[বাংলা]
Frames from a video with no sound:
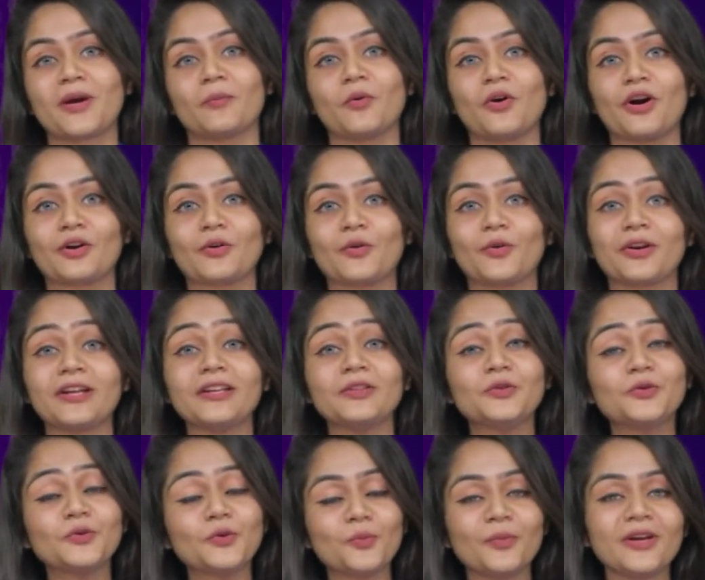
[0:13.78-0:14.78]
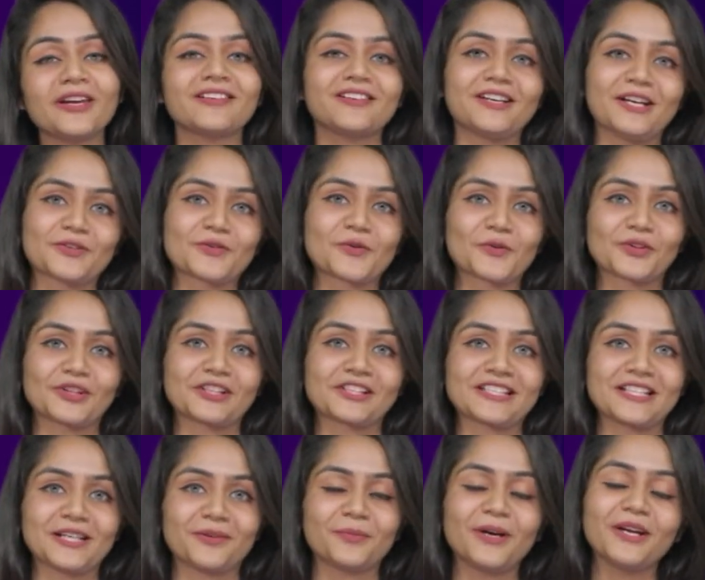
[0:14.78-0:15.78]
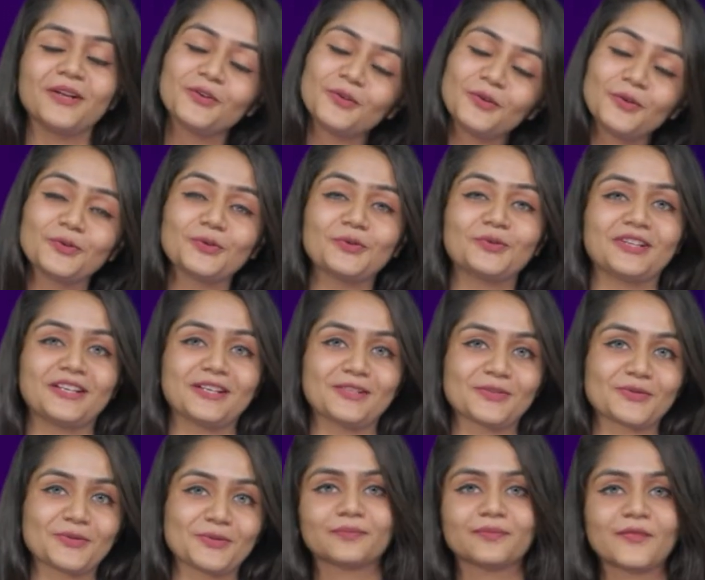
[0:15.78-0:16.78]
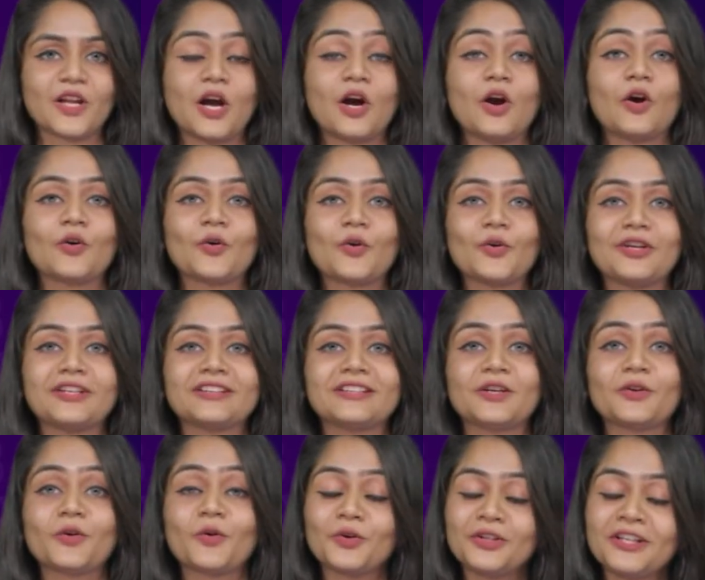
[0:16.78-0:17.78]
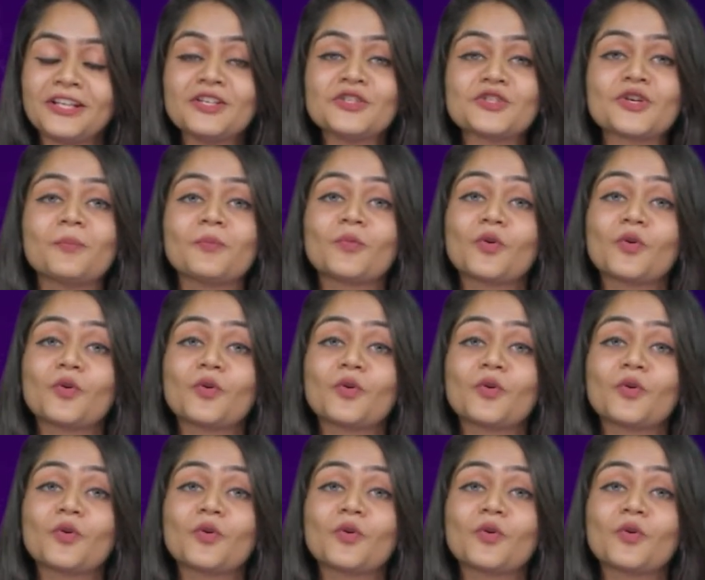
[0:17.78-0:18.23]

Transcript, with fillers: ব্যবহার করে তুমি ক্রিয়েট করতে শিখবে নতুন কিছু গণিতের কঠিন সব